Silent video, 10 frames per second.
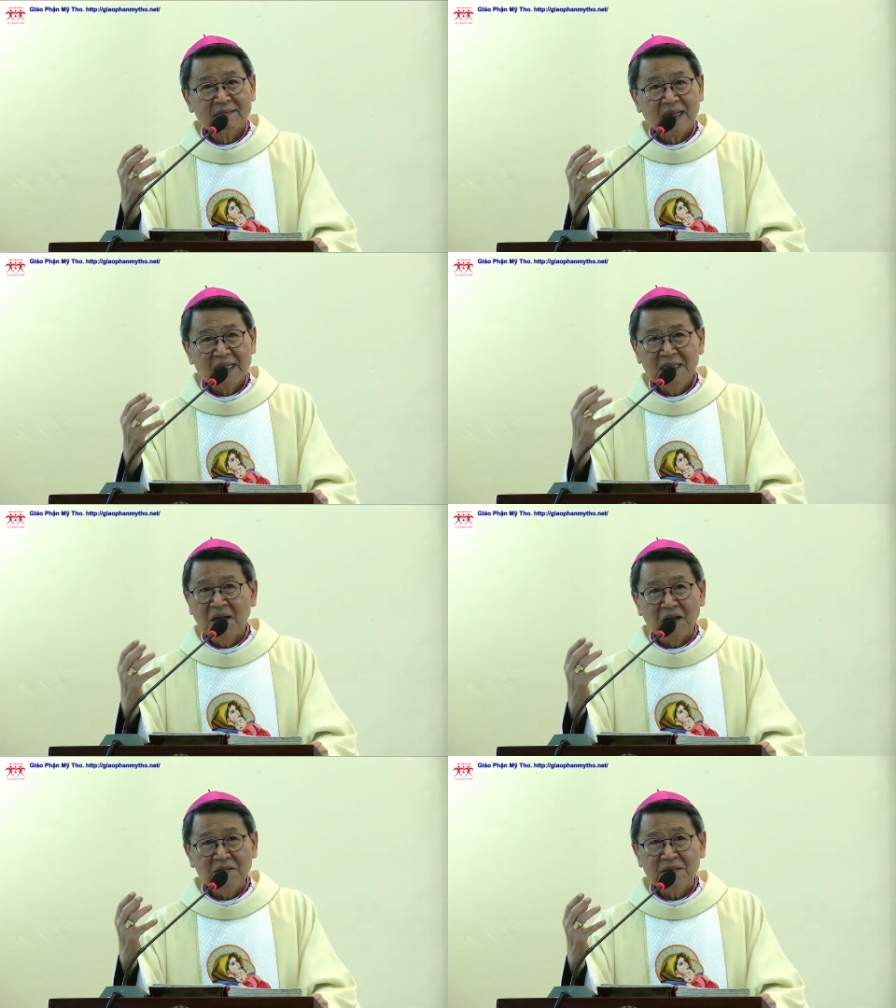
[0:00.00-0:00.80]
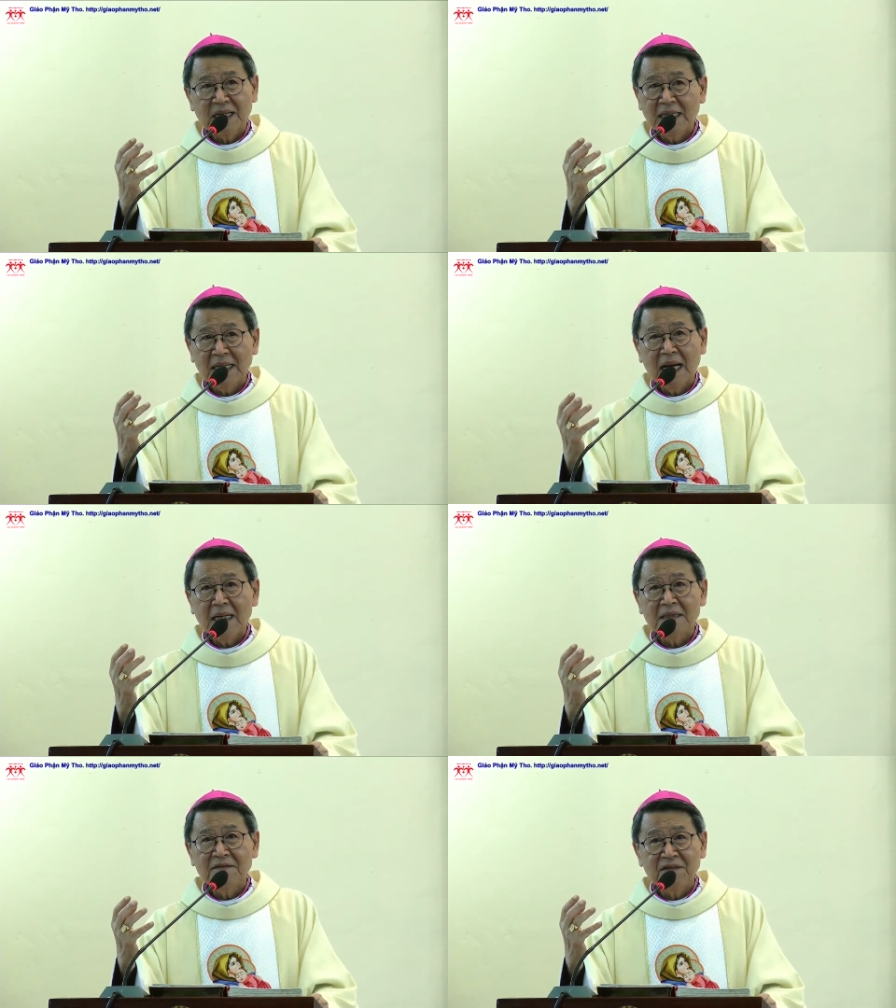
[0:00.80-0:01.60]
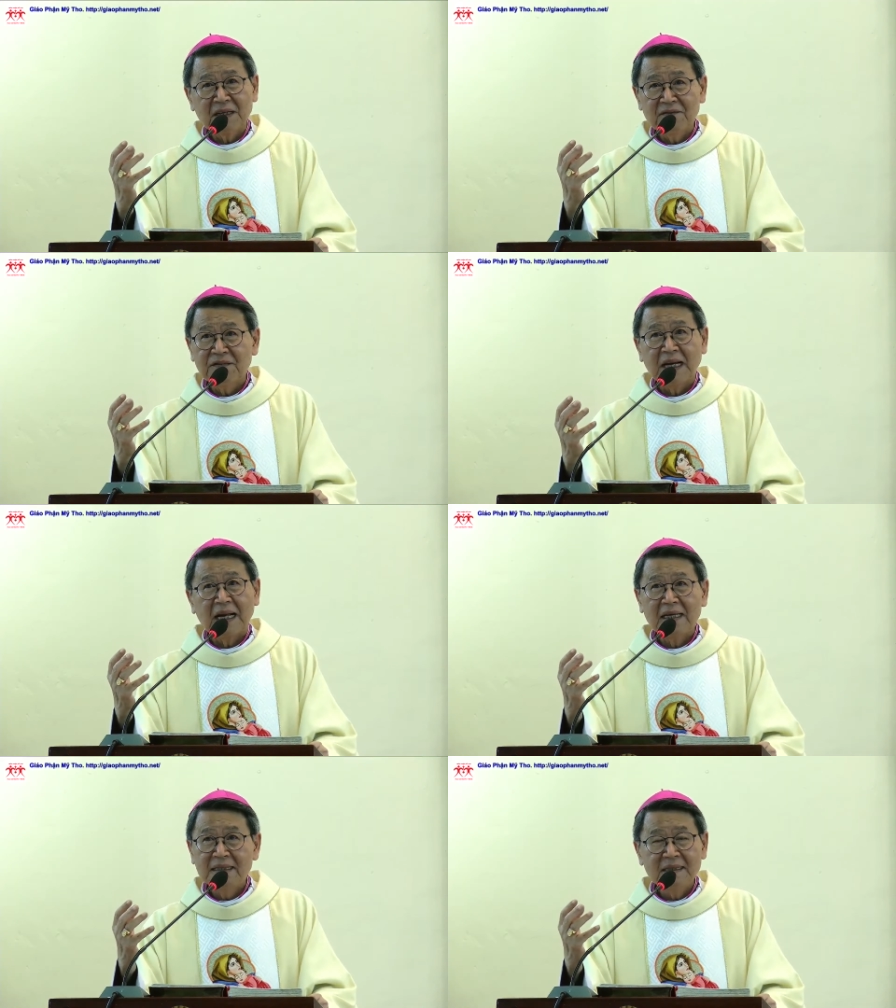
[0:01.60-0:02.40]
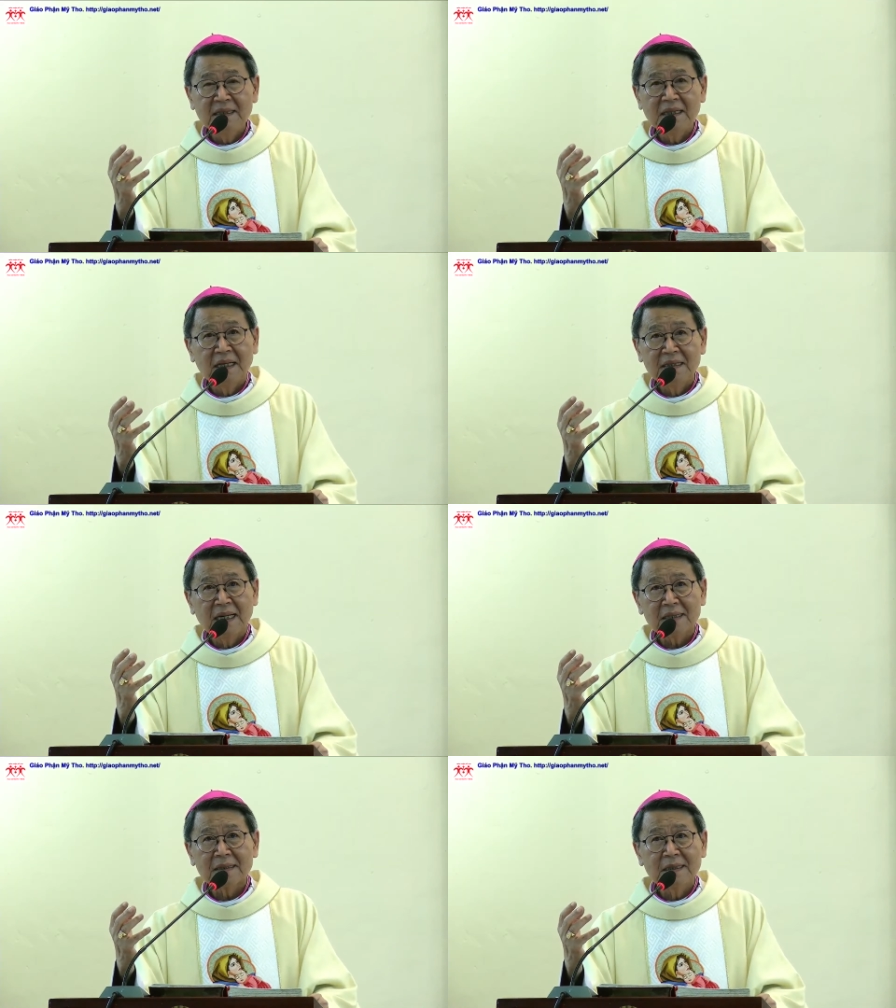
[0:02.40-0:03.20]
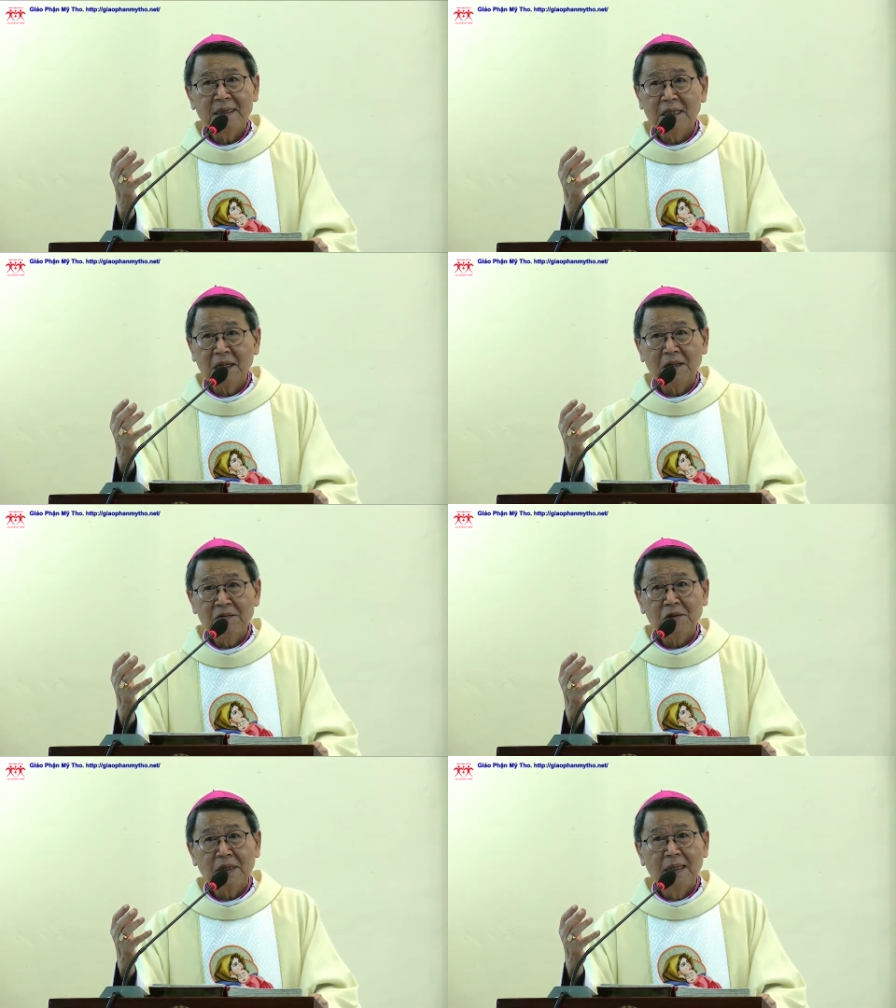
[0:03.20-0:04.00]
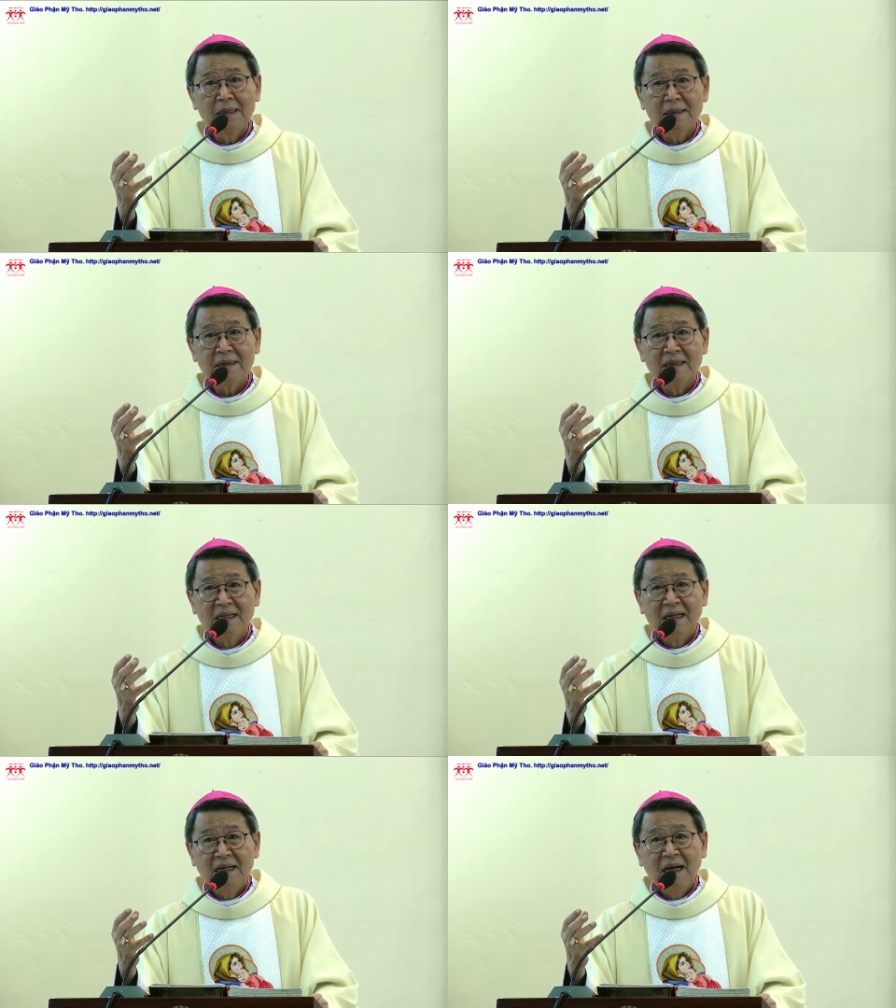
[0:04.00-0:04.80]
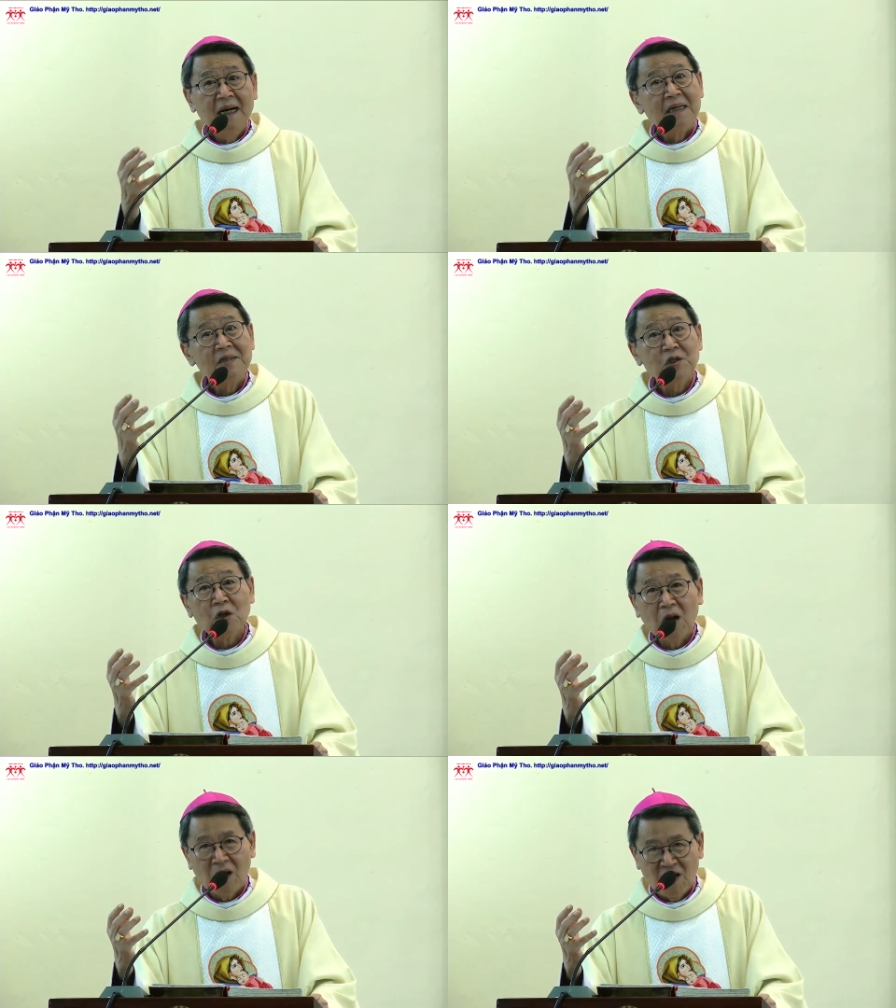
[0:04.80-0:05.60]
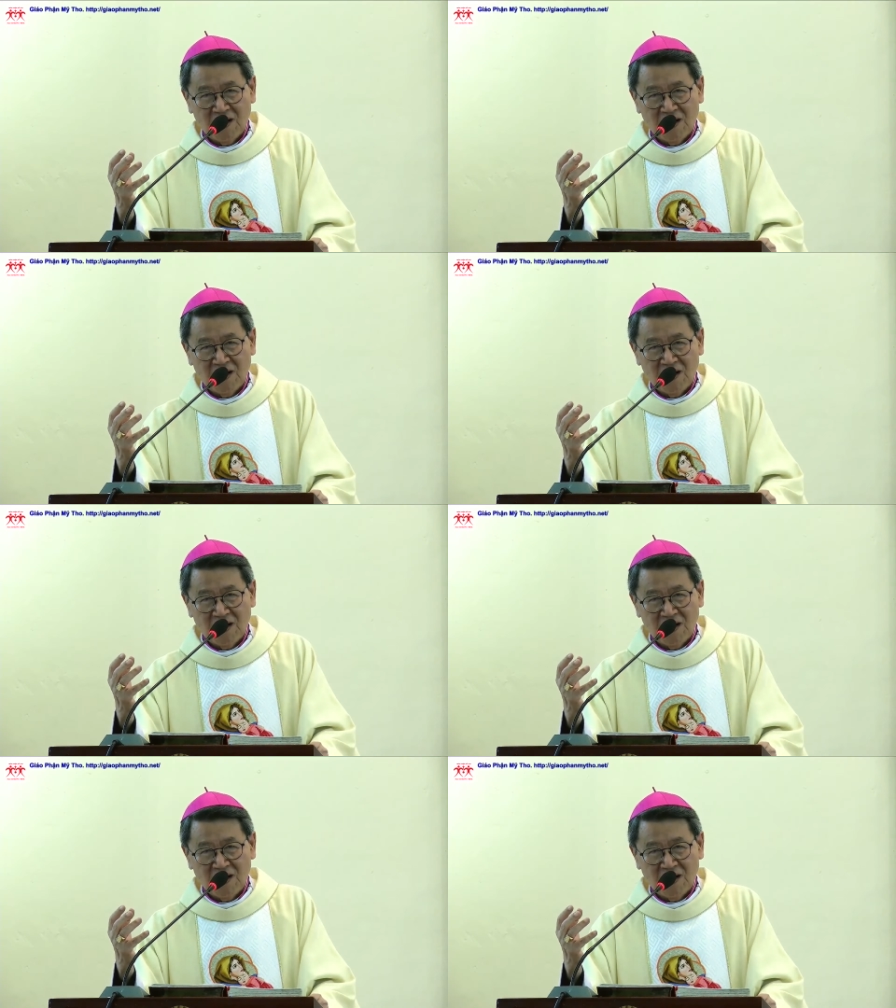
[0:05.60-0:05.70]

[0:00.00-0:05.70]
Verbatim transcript: hay nói một cách khác cơ văn vẻ như là nhạc sĩ trịnh công sơn ở trọ